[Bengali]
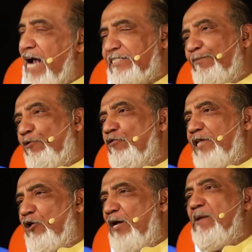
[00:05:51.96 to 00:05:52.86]
একটা ভুল
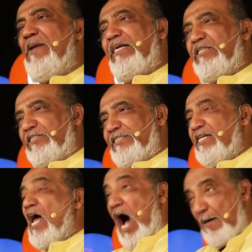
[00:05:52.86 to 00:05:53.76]
ধারণা আমি ভেঙে দিতে
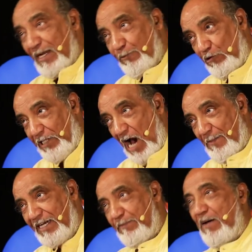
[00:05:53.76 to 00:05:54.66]
চাই আমার ভুল
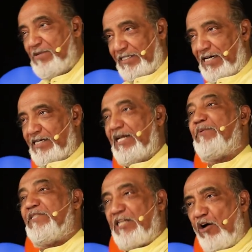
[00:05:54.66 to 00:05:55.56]
আমার এই ভাবনাটা এটা
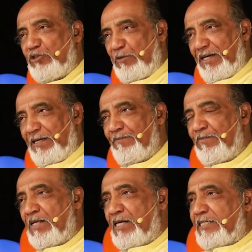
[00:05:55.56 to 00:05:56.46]
আপনাদের নাও হতে পারে
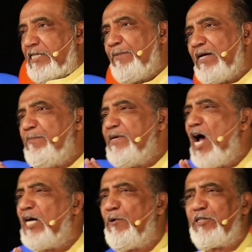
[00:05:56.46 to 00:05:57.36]
যে আপনাকে
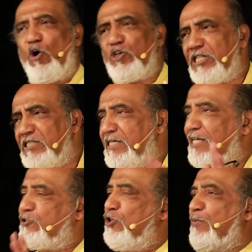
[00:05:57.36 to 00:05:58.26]
বিরাট বড় একটা অডিশন
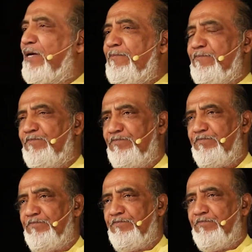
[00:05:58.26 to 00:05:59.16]
দিয়ে আসতে হবে
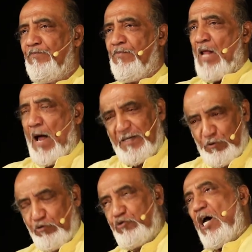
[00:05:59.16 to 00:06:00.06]

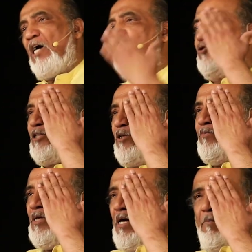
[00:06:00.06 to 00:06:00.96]
আপনাকে দুর্দান্ত একদম
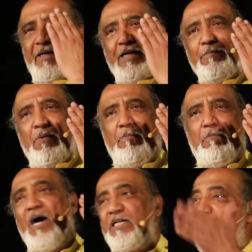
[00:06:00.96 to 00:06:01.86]
মানে
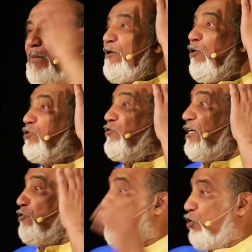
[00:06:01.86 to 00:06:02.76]
মার্লন ব্র্যান্ডের মতন
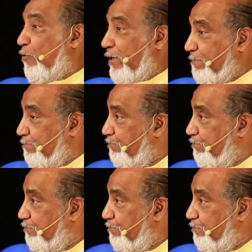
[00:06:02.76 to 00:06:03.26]
দেখতে হতে হবে